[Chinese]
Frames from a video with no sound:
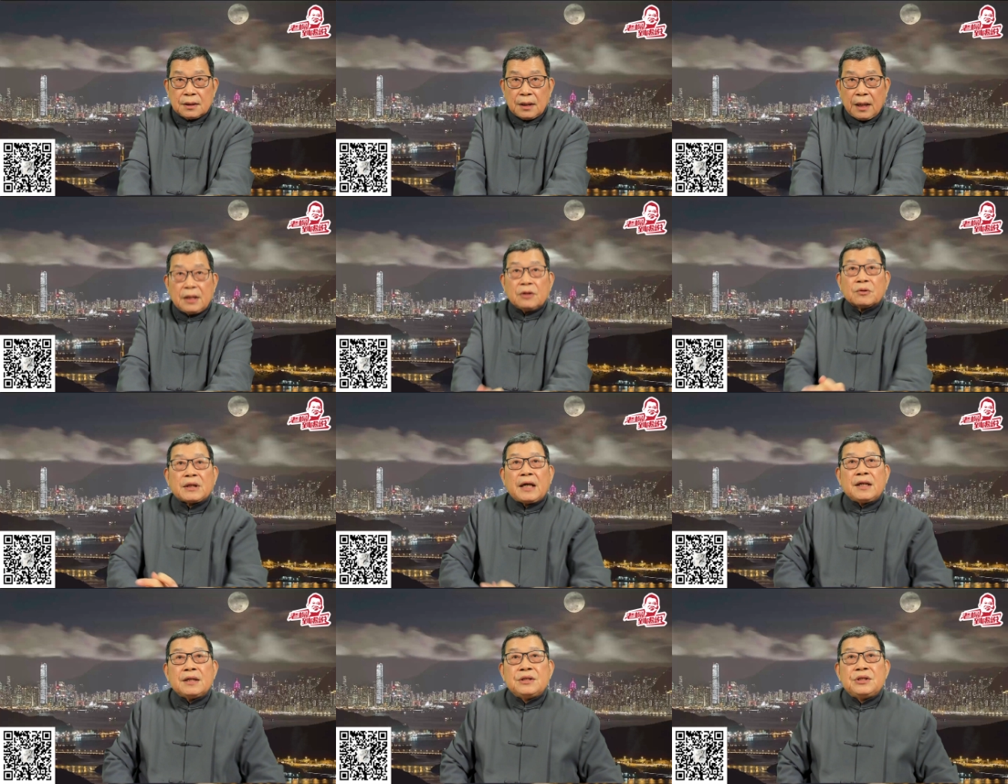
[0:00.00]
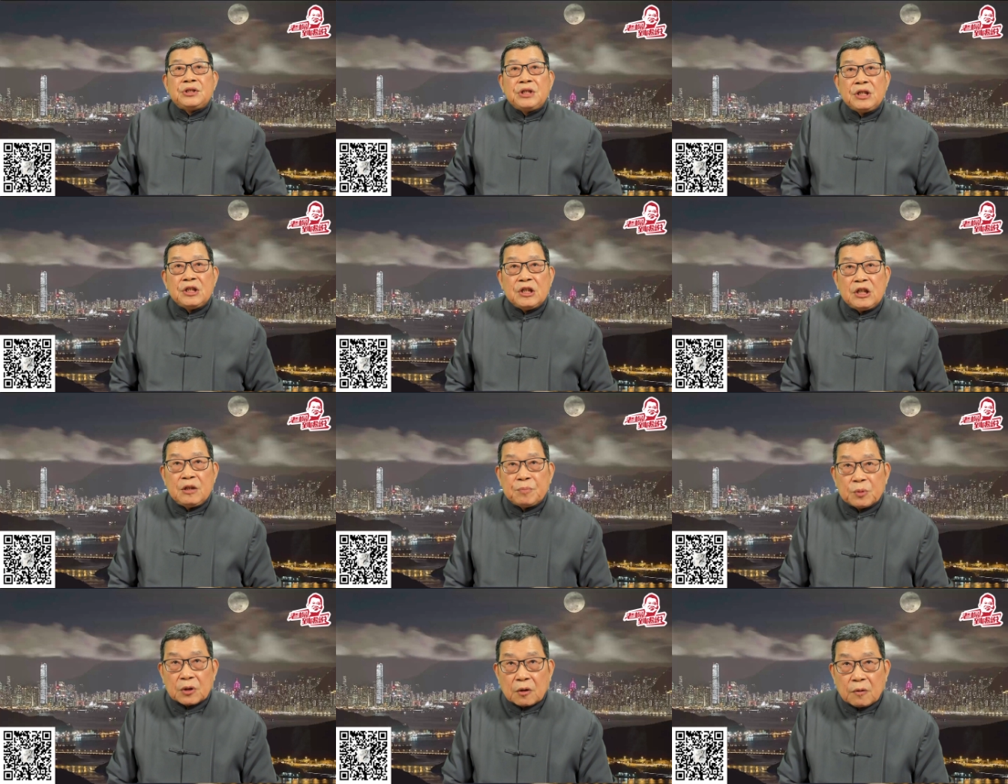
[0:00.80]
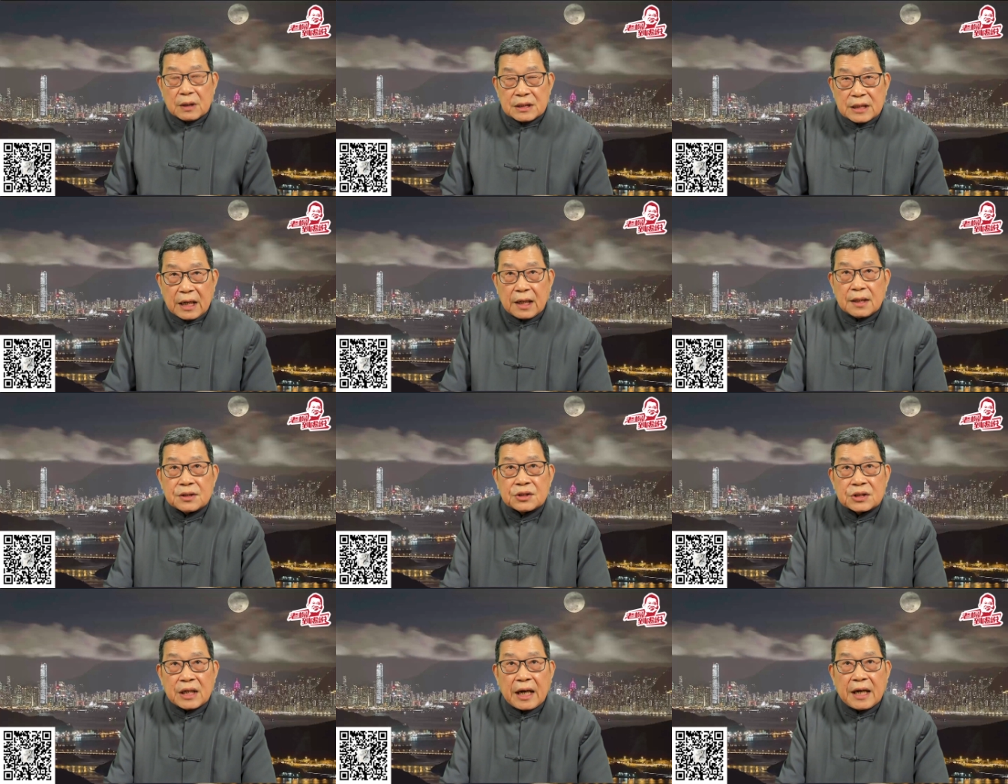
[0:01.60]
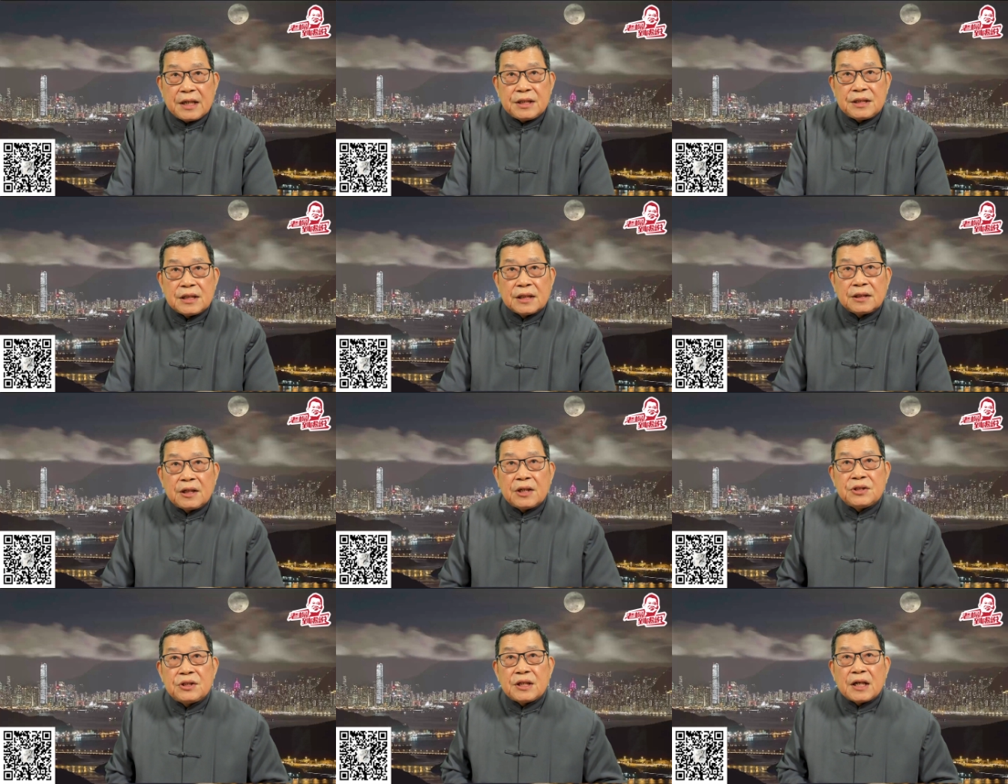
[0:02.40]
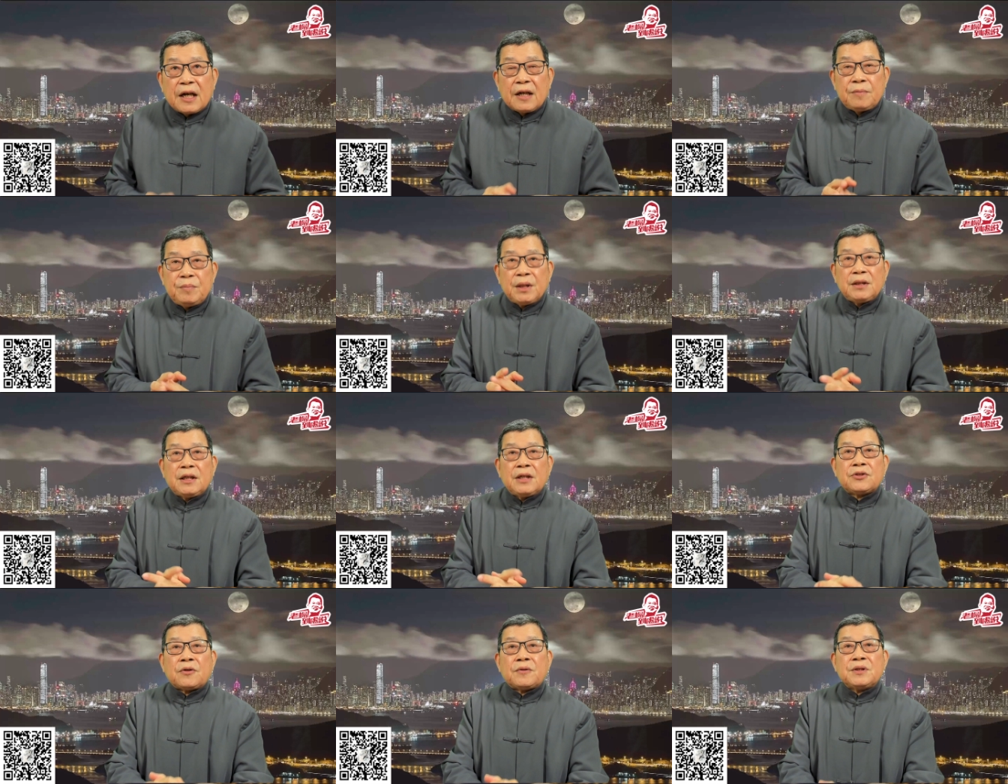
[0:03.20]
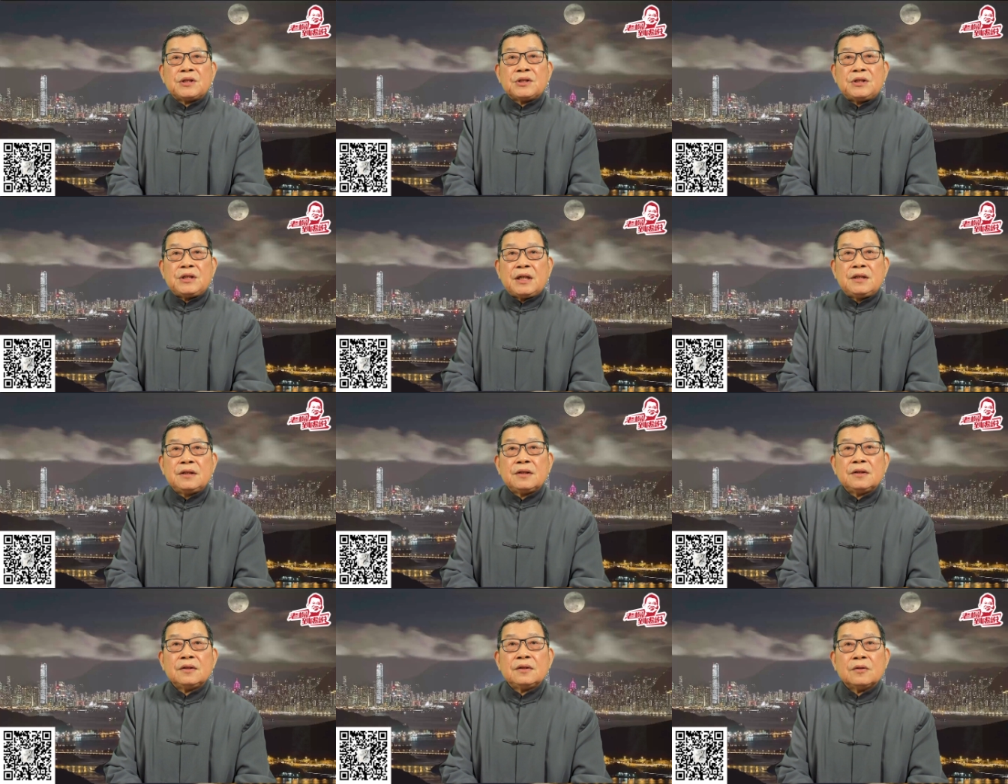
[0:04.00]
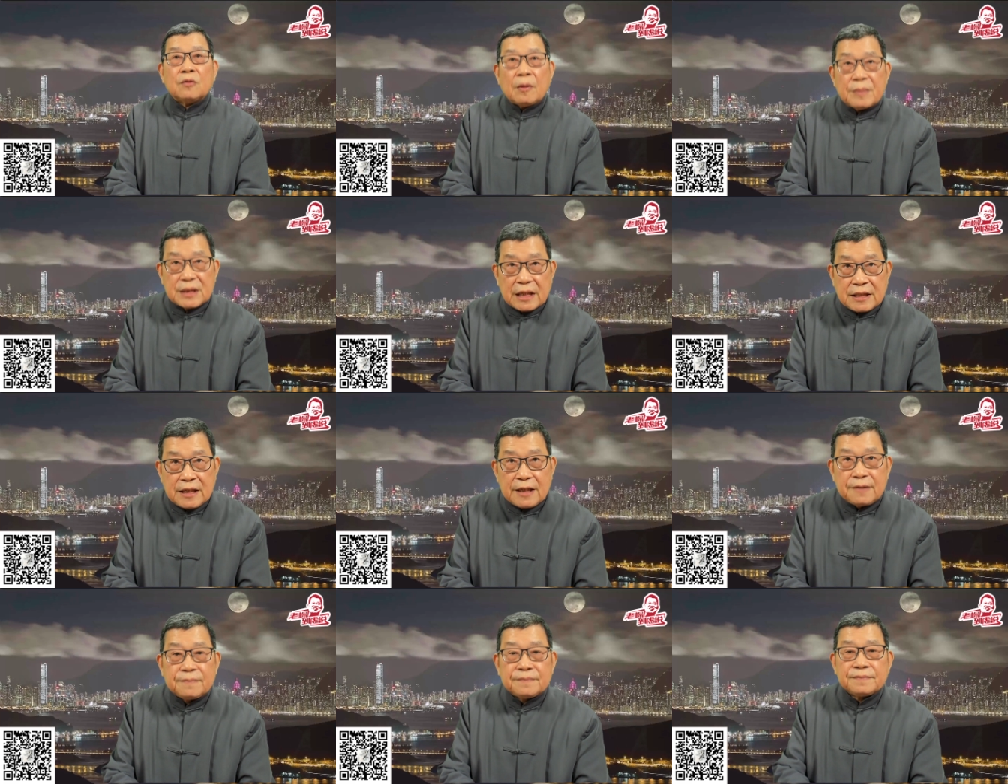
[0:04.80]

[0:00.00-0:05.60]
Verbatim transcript: 还有待进一步的观察。财经天下，明天同一时间我们再见。